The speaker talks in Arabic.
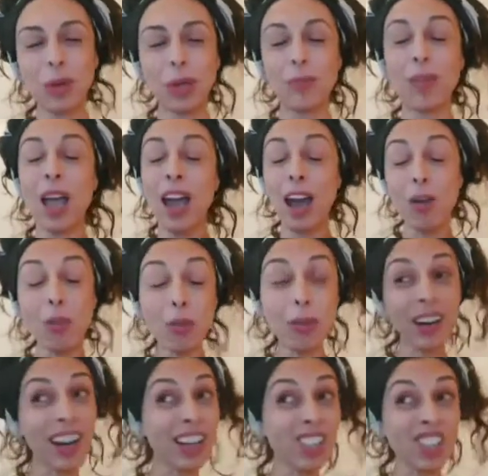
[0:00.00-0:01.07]
ولكن
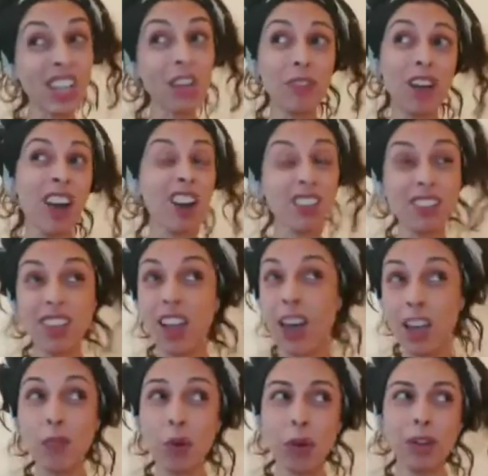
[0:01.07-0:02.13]
مخبية مراها
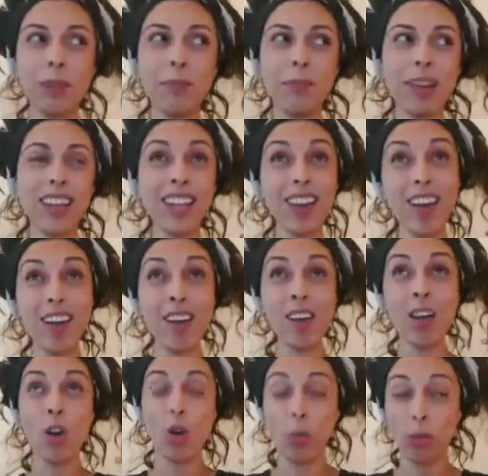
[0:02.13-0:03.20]
بزاف ديال الكلام
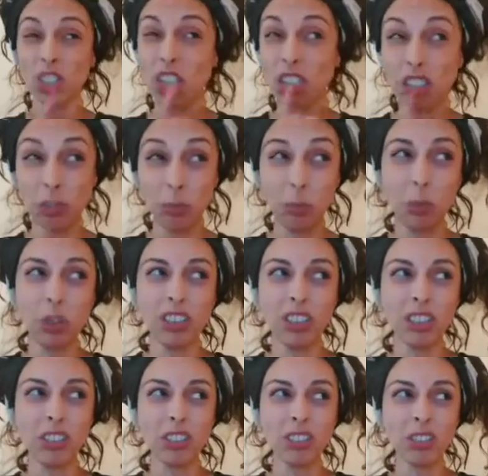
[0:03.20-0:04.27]
بزاف ديال الهموم
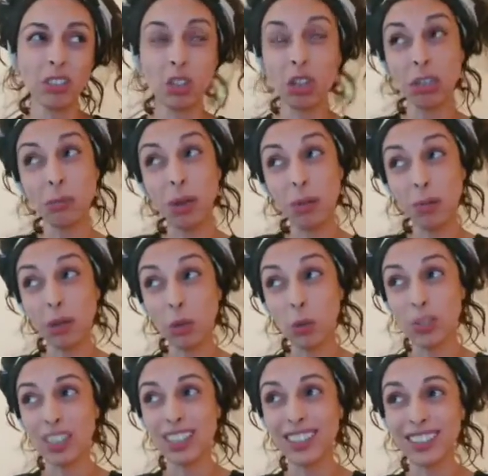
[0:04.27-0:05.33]
وكنا الحمد
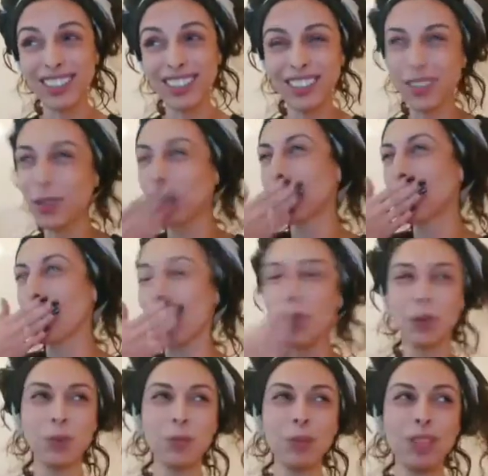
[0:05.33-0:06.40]
لله تنخبيو
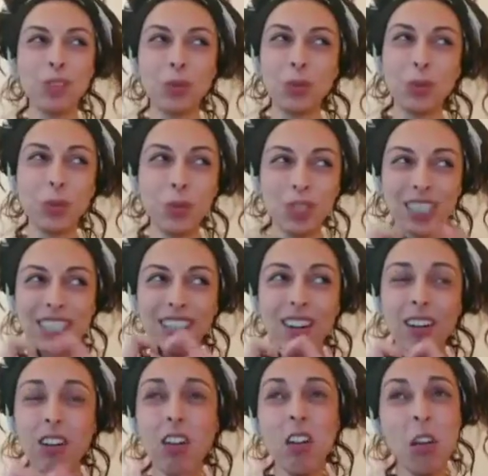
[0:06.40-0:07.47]
همومنا وراء
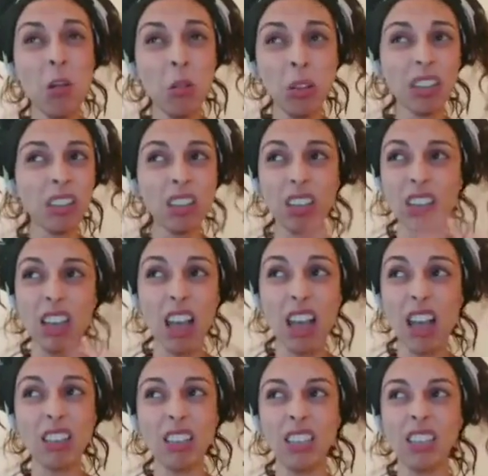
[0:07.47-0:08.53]
ابتسامات الامل
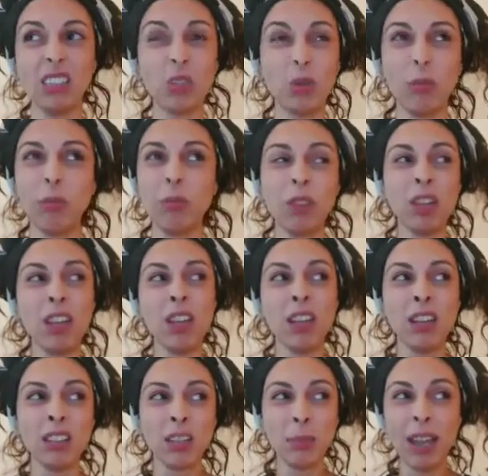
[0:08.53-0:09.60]
تصنت لواحد
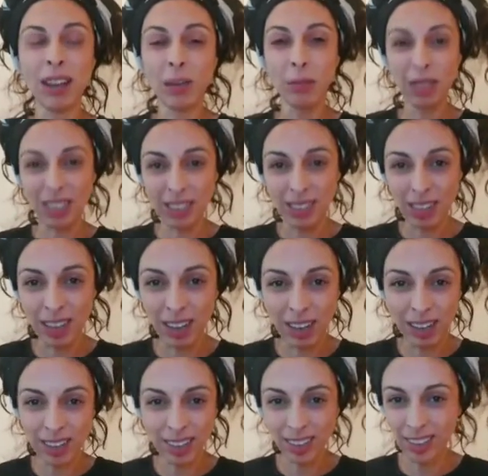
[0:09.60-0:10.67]
اللقاء صحفي كان
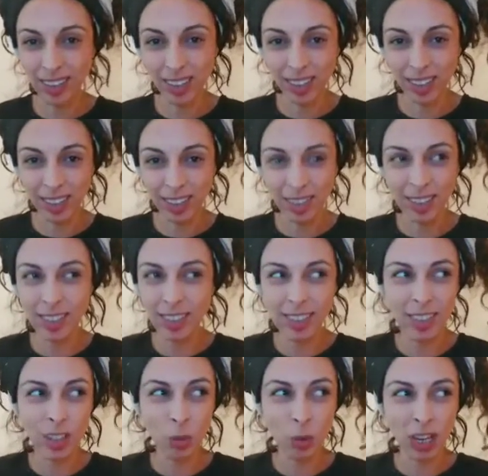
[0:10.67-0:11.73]
دارته مع واحد القناه اللي
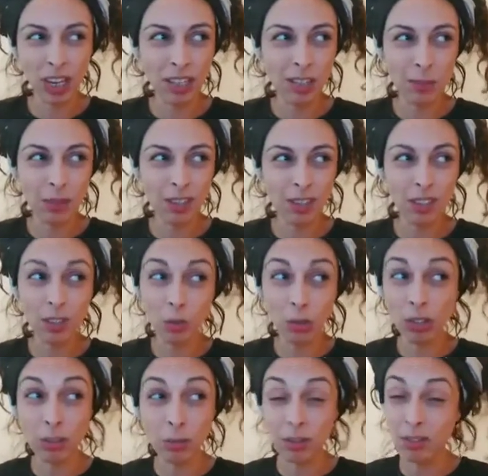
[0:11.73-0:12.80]
تنشكرهم من هذا
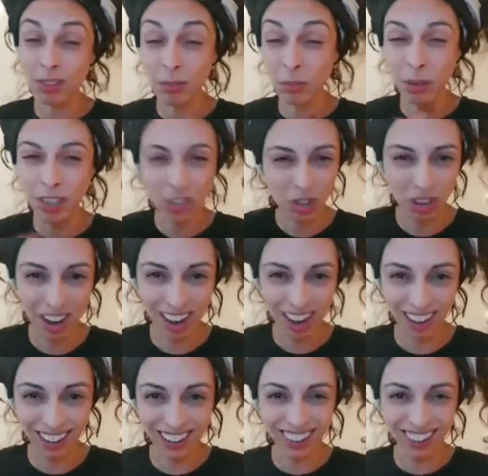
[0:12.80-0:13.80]
المنبر لانهم